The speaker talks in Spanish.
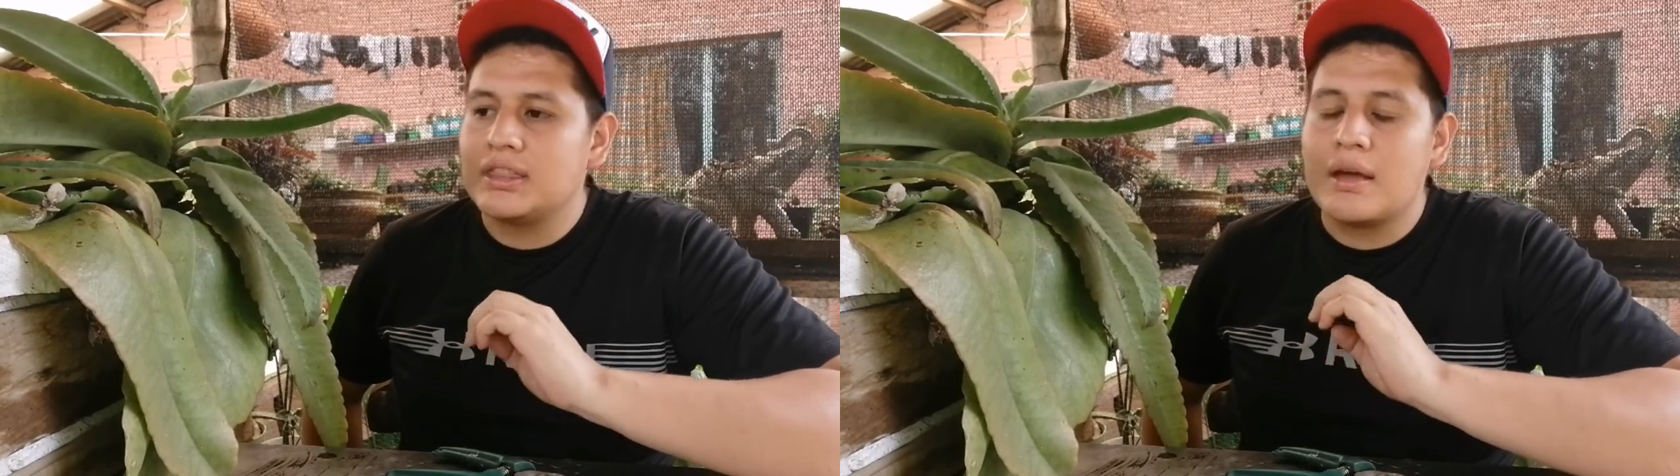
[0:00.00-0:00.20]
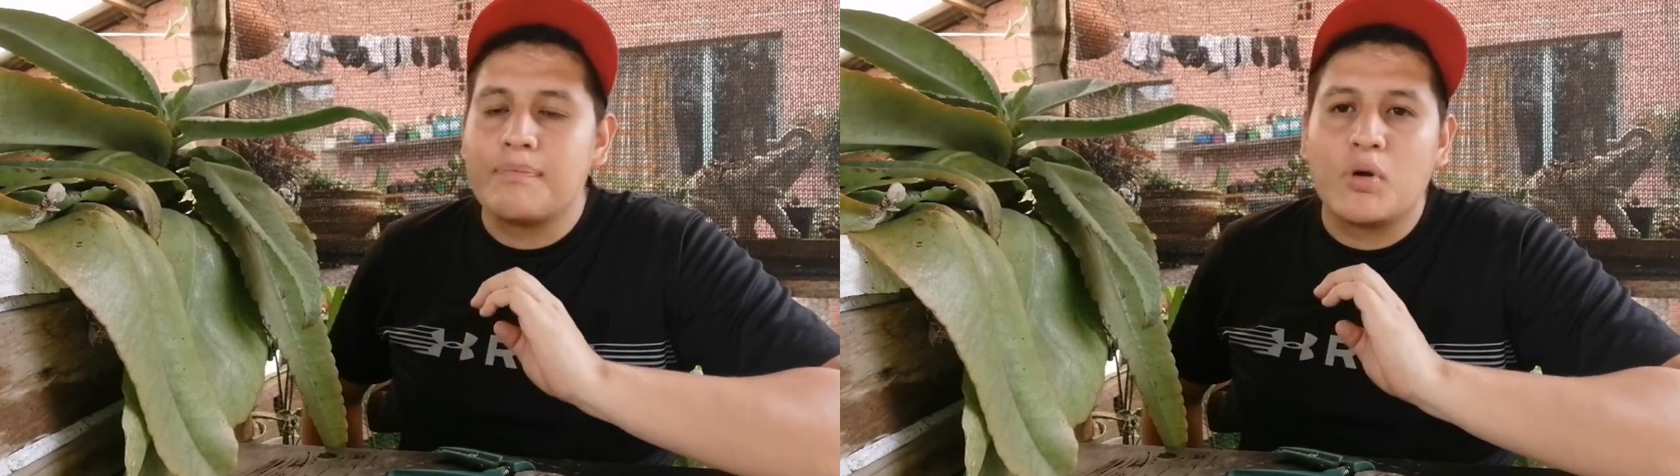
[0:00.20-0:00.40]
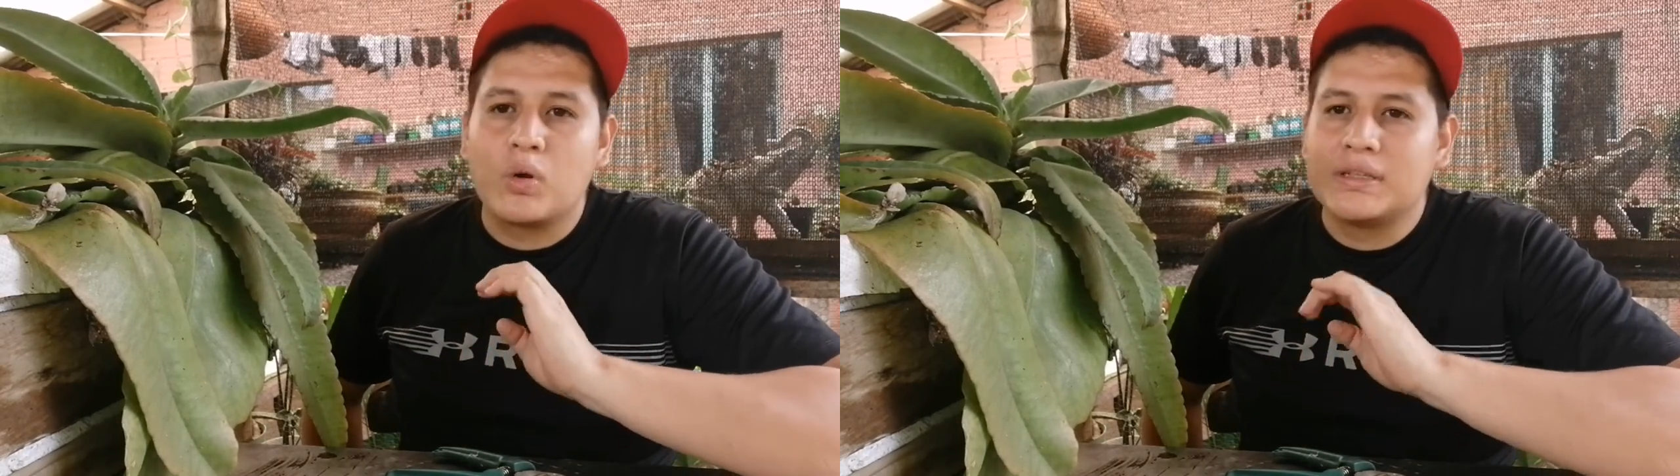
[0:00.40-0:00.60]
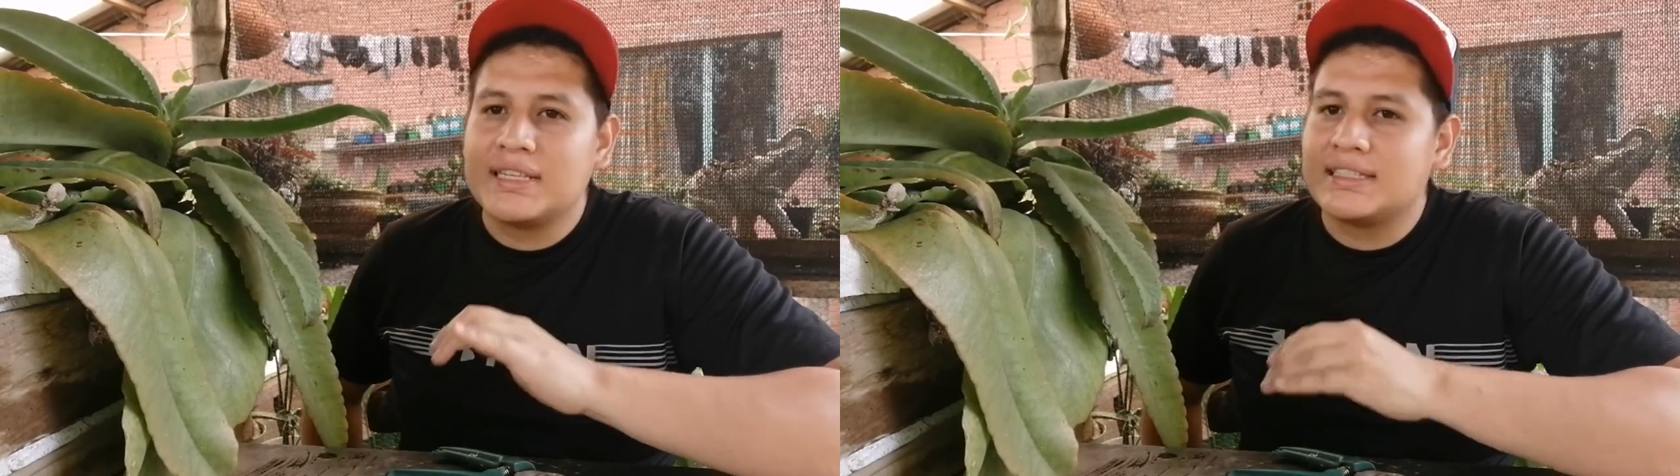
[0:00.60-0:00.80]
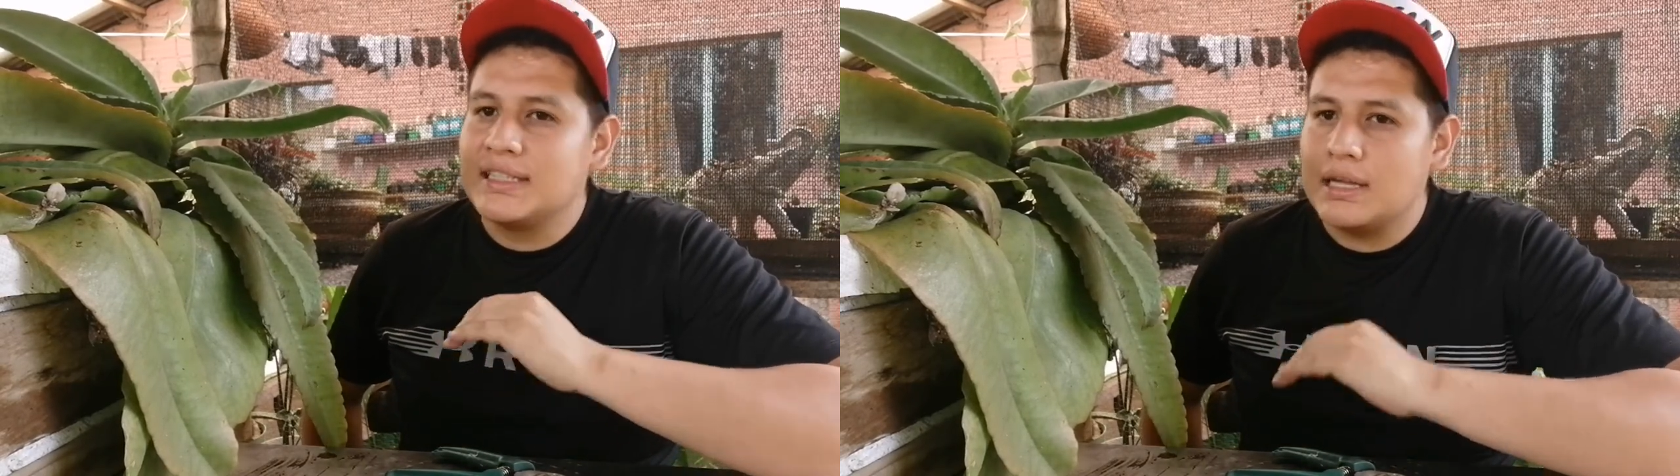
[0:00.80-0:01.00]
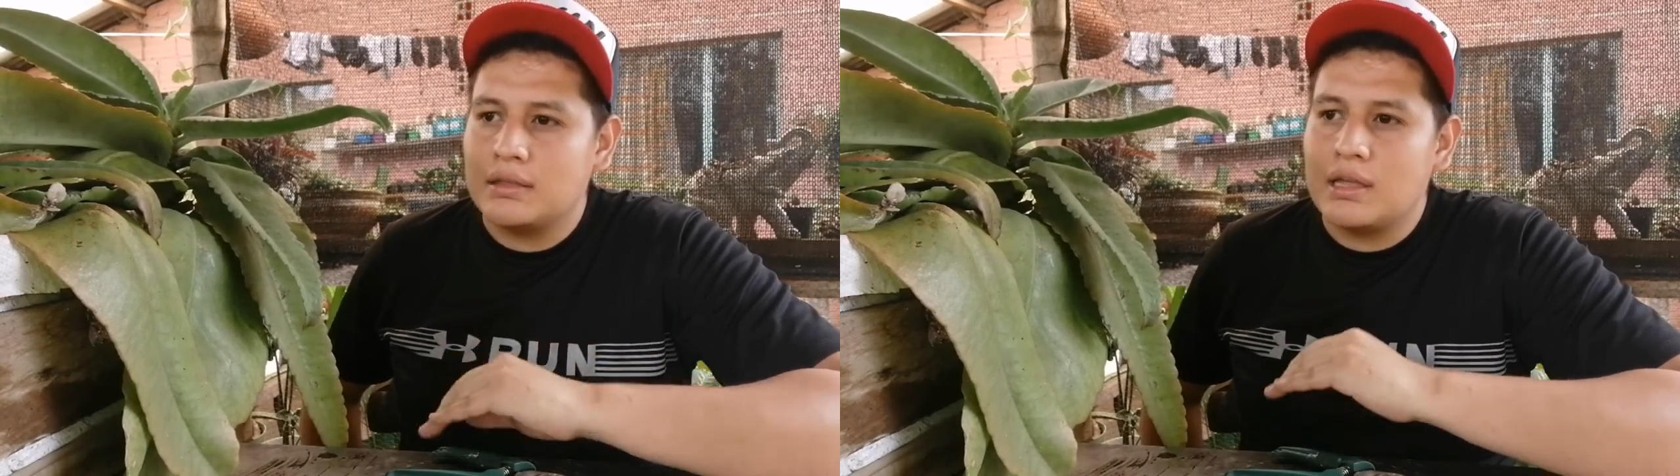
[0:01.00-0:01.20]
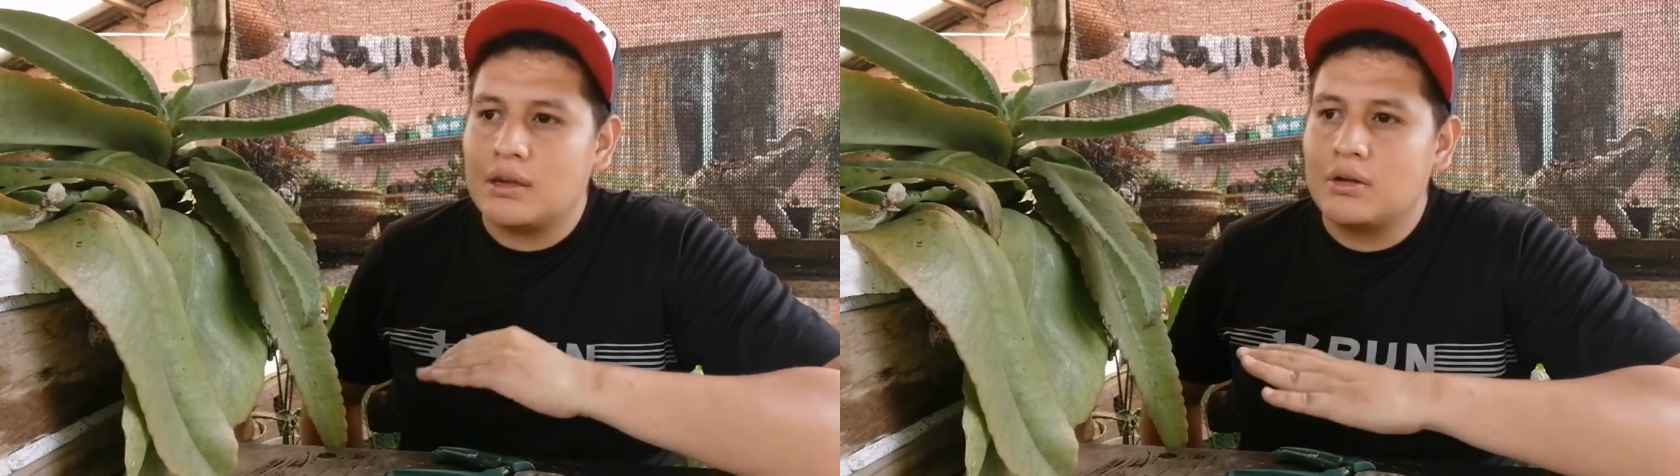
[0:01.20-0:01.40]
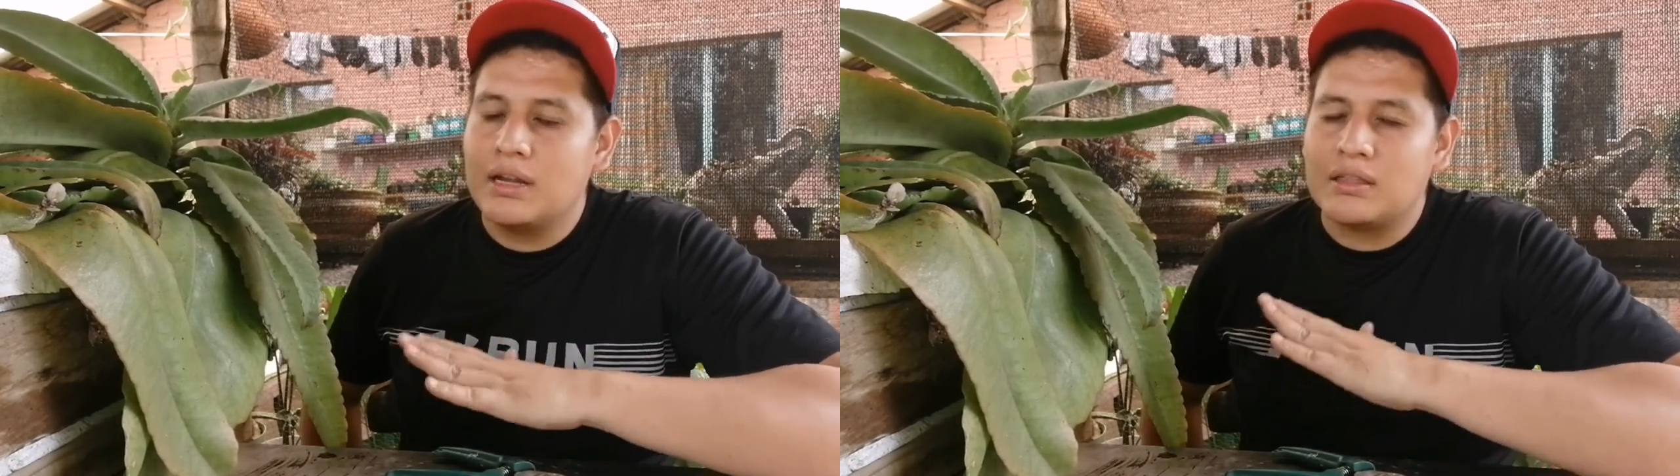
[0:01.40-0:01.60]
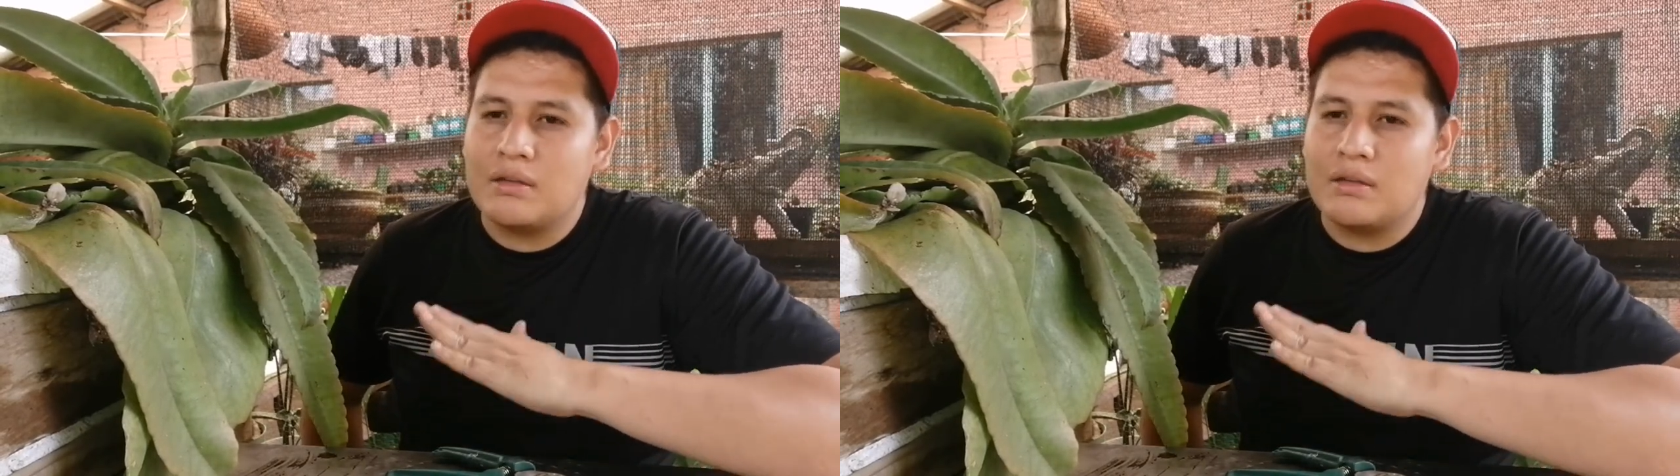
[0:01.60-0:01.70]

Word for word: tampoco es exigente con el